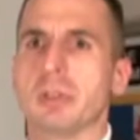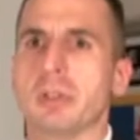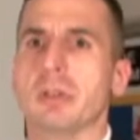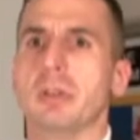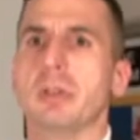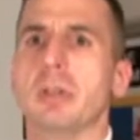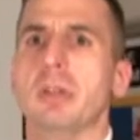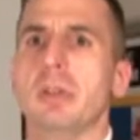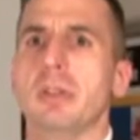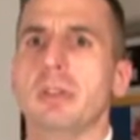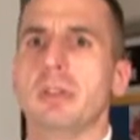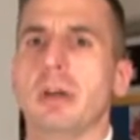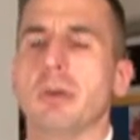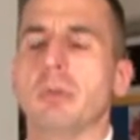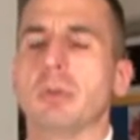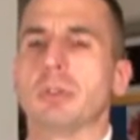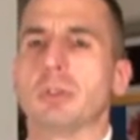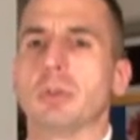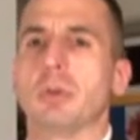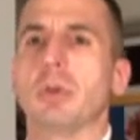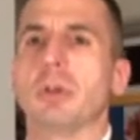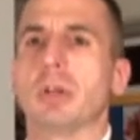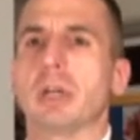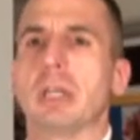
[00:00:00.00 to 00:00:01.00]
وأناسا من
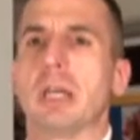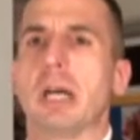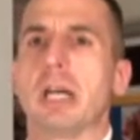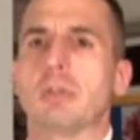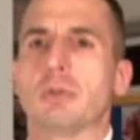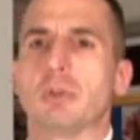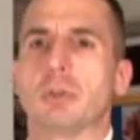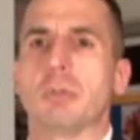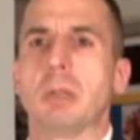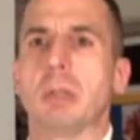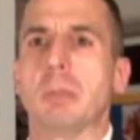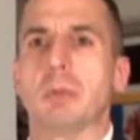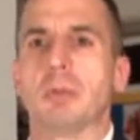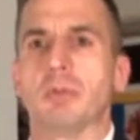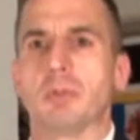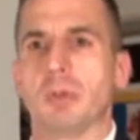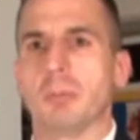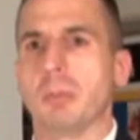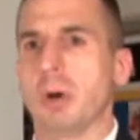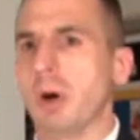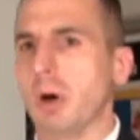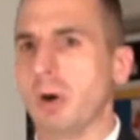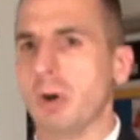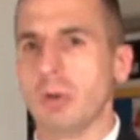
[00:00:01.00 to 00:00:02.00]
جميع أنحاء
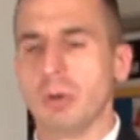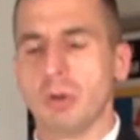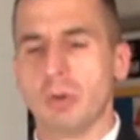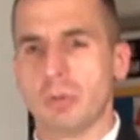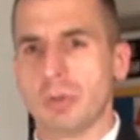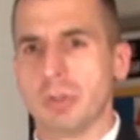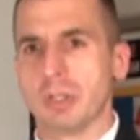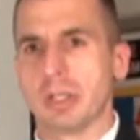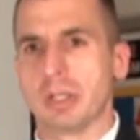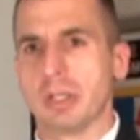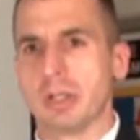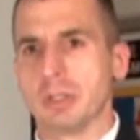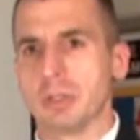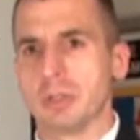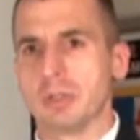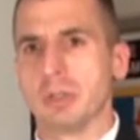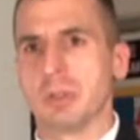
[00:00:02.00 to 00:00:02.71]
الولايات المتحدة